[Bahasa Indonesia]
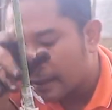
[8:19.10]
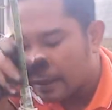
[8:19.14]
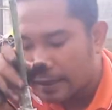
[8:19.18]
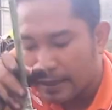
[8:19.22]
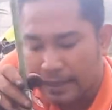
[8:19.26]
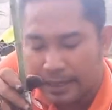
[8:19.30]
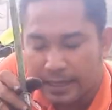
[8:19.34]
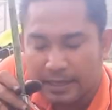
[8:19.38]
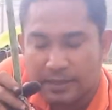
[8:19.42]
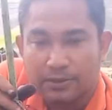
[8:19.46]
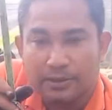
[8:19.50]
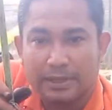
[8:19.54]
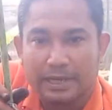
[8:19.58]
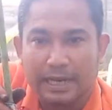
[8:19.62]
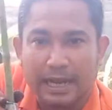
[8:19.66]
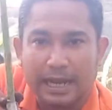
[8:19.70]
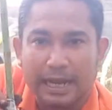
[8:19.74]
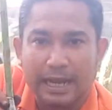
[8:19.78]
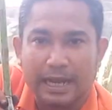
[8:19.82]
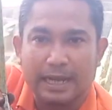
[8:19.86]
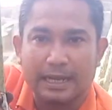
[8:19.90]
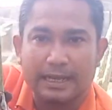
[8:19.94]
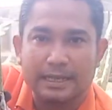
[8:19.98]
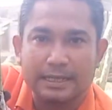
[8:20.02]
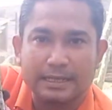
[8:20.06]
ini
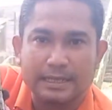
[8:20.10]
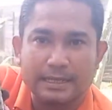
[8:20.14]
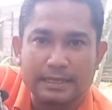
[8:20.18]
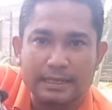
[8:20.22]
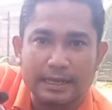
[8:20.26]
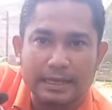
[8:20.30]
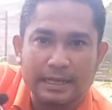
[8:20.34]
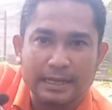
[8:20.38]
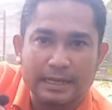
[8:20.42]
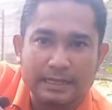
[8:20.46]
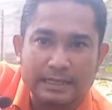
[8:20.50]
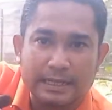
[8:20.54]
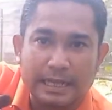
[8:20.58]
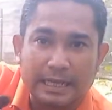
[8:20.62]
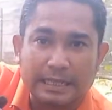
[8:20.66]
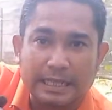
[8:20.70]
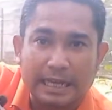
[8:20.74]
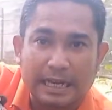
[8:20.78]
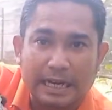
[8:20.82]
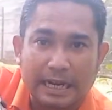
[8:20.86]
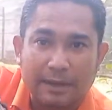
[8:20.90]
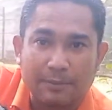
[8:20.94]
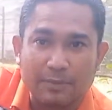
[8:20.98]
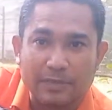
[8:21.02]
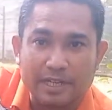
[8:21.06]
sudah saya
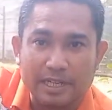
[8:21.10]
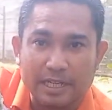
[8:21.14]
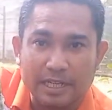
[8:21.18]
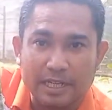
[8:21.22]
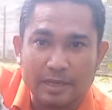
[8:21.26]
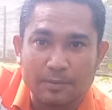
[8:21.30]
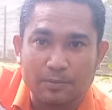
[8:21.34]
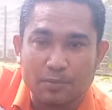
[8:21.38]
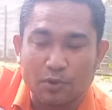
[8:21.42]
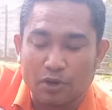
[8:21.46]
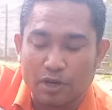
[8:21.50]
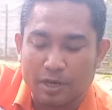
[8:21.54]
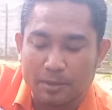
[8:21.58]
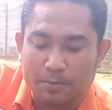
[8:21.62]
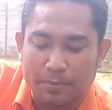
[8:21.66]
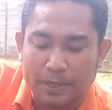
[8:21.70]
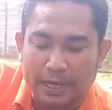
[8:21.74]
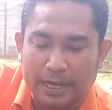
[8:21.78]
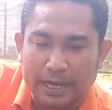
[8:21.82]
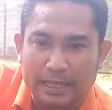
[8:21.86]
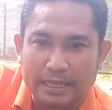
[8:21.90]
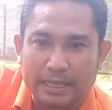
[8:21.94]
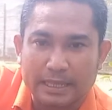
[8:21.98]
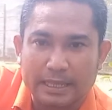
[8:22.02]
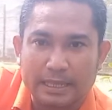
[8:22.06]
tanam di
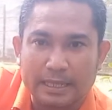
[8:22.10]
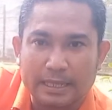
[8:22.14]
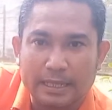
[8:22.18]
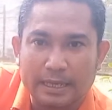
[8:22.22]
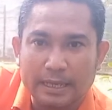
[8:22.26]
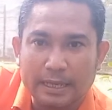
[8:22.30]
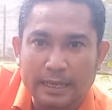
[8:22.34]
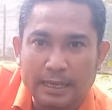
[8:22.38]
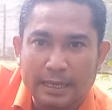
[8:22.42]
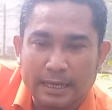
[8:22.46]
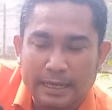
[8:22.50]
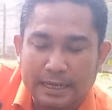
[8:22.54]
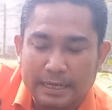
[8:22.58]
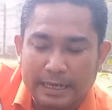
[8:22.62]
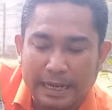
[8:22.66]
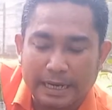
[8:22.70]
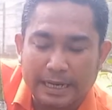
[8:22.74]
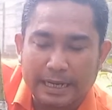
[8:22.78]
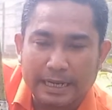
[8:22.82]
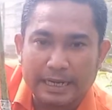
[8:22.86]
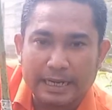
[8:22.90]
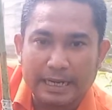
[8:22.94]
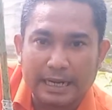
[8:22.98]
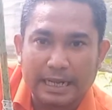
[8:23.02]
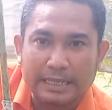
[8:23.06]
polybed dan
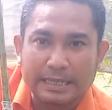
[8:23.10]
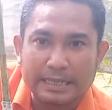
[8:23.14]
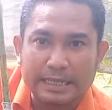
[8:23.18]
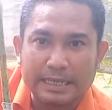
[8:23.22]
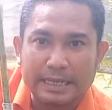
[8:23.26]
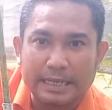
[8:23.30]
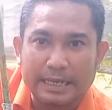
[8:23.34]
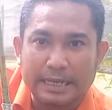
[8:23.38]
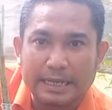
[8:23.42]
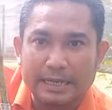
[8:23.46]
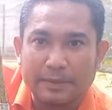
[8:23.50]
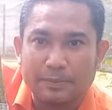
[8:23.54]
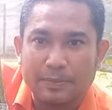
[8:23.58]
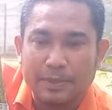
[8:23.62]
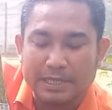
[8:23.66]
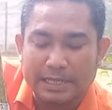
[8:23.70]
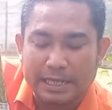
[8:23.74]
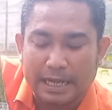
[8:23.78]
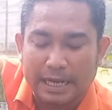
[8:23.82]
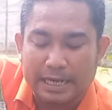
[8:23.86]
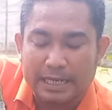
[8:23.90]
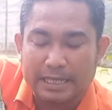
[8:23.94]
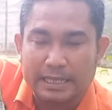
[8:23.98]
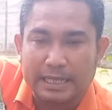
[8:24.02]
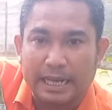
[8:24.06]
ini nanti ini
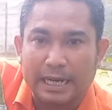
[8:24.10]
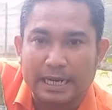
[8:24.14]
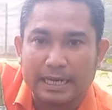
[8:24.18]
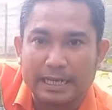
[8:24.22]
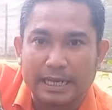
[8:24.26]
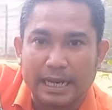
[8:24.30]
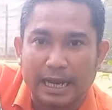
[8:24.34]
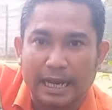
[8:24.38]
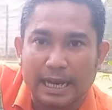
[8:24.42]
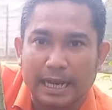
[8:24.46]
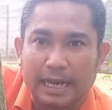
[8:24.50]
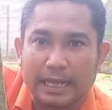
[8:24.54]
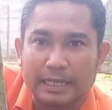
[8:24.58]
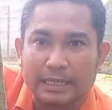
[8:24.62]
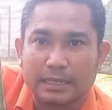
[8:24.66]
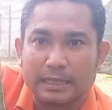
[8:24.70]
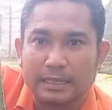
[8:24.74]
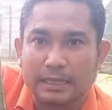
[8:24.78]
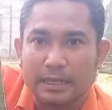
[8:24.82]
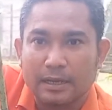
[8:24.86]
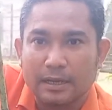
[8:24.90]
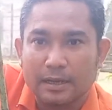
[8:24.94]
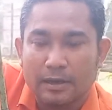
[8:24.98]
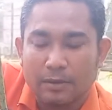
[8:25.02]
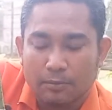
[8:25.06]
bisa kita lihat
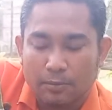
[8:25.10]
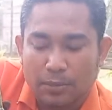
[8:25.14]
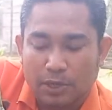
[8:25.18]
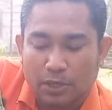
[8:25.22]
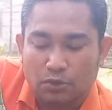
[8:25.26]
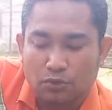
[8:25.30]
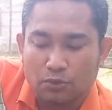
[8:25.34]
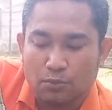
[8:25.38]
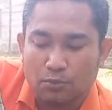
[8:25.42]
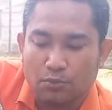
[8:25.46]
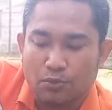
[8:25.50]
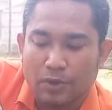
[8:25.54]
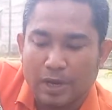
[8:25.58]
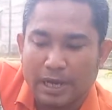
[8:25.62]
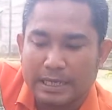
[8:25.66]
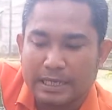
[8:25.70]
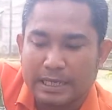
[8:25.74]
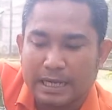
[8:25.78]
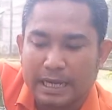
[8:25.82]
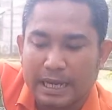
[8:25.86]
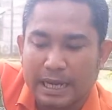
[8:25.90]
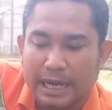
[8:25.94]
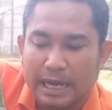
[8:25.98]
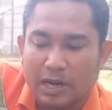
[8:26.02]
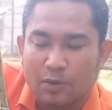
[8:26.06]

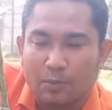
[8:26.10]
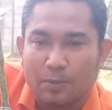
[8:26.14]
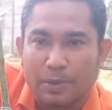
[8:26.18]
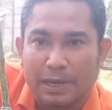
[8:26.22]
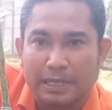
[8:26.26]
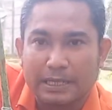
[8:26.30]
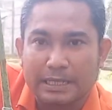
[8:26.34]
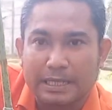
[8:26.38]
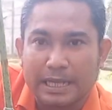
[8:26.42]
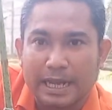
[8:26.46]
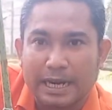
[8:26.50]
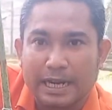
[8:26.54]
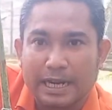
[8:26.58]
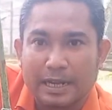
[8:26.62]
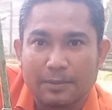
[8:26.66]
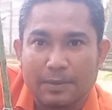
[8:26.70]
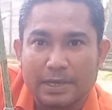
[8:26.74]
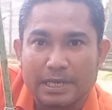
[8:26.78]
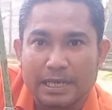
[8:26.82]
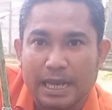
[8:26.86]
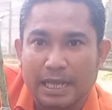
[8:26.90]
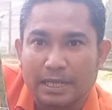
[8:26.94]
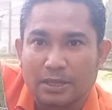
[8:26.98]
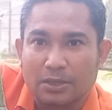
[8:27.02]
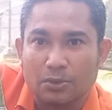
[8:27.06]
pertumbuhannya kalau batang ini
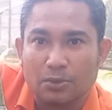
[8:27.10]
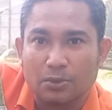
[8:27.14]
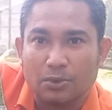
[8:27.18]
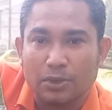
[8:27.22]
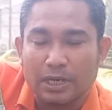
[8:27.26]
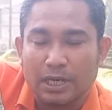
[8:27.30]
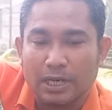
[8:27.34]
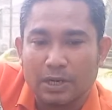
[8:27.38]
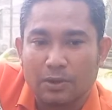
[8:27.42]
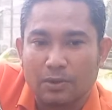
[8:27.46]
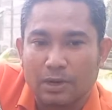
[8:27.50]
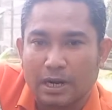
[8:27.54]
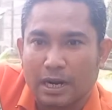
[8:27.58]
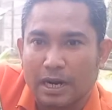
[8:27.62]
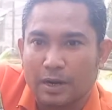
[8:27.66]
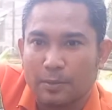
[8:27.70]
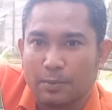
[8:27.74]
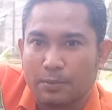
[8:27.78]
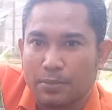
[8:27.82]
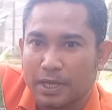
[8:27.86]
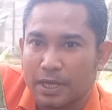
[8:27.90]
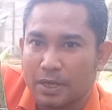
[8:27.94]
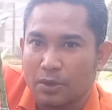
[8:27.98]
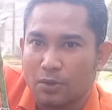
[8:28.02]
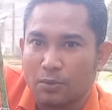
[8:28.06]
menyatu ini kurang
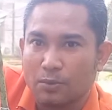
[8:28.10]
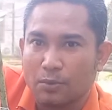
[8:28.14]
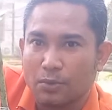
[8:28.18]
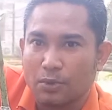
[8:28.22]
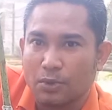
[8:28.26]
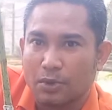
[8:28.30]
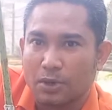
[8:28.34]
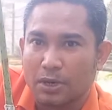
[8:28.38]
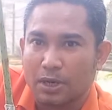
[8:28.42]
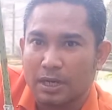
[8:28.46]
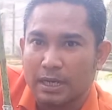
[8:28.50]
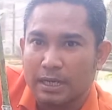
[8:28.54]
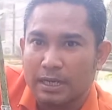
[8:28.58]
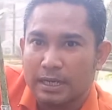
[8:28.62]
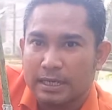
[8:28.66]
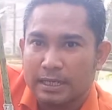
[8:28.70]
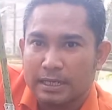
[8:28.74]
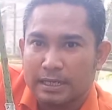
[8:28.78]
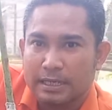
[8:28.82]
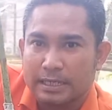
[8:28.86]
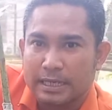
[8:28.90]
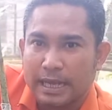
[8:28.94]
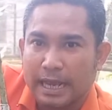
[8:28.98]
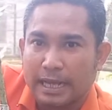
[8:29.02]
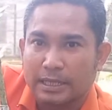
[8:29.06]
lebih umur
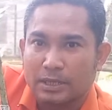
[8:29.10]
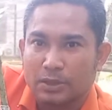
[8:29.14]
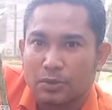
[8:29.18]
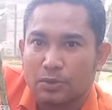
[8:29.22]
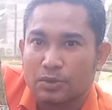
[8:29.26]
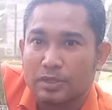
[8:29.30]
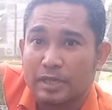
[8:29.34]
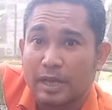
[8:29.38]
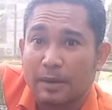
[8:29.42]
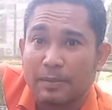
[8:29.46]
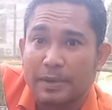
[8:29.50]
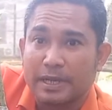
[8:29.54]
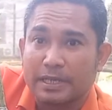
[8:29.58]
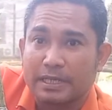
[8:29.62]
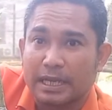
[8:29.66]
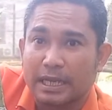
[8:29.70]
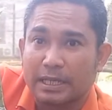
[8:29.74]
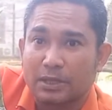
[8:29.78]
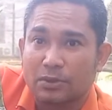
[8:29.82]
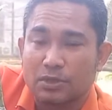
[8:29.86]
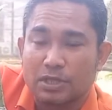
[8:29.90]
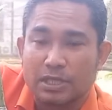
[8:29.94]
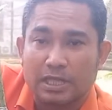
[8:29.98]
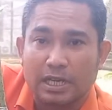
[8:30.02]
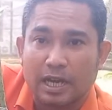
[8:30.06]
1 sampai
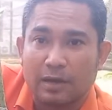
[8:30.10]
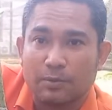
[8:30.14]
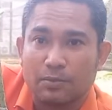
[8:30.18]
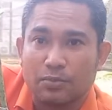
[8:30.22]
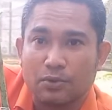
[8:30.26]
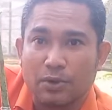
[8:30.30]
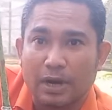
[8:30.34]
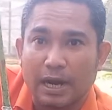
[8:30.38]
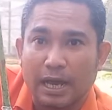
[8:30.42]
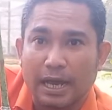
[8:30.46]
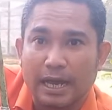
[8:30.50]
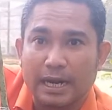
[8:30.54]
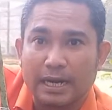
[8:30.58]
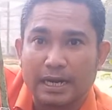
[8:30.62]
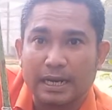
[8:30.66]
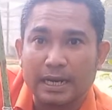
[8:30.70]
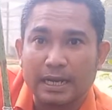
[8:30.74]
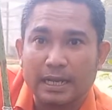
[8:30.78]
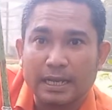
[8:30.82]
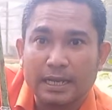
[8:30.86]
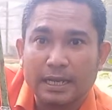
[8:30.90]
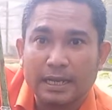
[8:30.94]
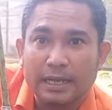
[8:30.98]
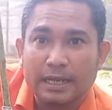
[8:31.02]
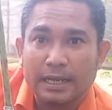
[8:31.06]
satu setengah bulan
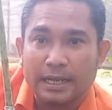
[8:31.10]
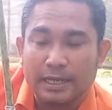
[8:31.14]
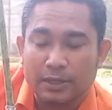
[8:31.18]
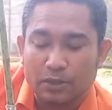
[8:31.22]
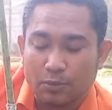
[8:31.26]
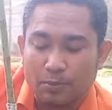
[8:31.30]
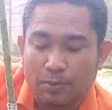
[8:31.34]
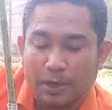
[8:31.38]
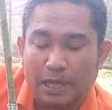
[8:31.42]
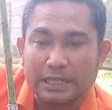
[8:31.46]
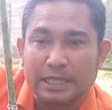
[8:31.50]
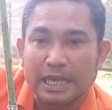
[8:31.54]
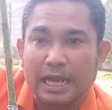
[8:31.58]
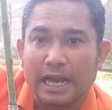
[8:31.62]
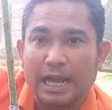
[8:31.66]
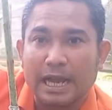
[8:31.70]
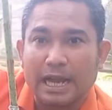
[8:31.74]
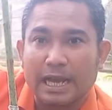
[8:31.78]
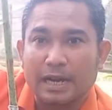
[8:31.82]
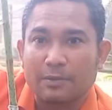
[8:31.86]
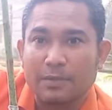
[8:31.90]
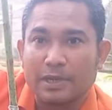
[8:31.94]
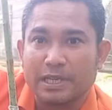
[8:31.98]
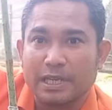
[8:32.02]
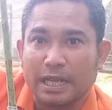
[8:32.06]
itu batang
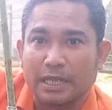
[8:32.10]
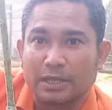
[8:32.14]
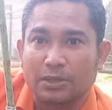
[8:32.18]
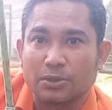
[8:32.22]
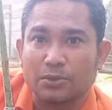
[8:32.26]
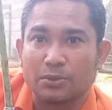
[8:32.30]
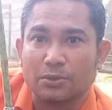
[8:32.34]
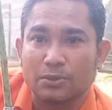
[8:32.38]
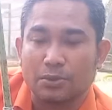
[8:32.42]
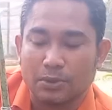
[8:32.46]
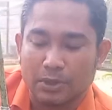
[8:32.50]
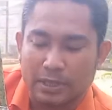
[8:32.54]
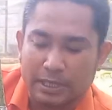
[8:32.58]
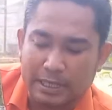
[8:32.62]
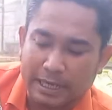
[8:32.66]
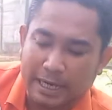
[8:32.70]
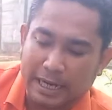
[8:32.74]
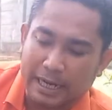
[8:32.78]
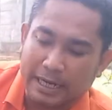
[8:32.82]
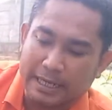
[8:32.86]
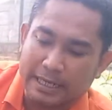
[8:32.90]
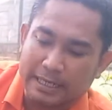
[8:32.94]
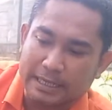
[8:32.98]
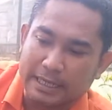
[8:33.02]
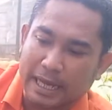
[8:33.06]
akan menyatu
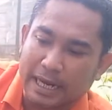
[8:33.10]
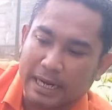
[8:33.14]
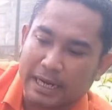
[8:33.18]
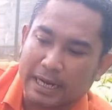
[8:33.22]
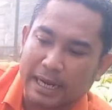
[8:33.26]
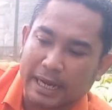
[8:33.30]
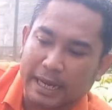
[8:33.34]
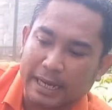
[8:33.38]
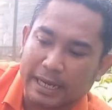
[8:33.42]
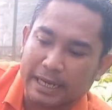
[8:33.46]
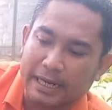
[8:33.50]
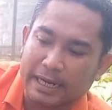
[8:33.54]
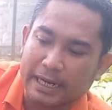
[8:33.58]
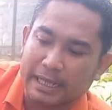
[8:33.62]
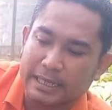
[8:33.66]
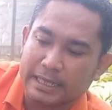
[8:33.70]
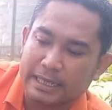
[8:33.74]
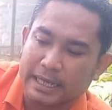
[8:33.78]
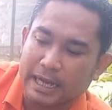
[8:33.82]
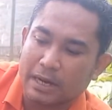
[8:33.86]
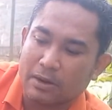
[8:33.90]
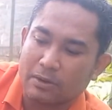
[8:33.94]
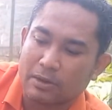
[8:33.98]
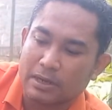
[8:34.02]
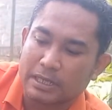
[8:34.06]
dengan ditandai
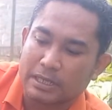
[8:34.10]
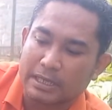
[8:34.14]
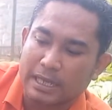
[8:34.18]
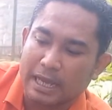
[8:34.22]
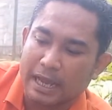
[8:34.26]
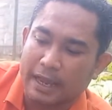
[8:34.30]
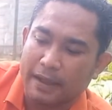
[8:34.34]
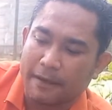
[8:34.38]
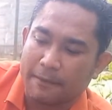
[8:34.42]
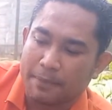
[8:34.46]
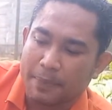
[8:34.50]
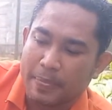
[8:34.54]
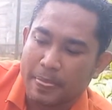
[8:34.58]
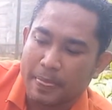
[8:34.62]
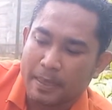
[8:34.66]
nanti kalau kita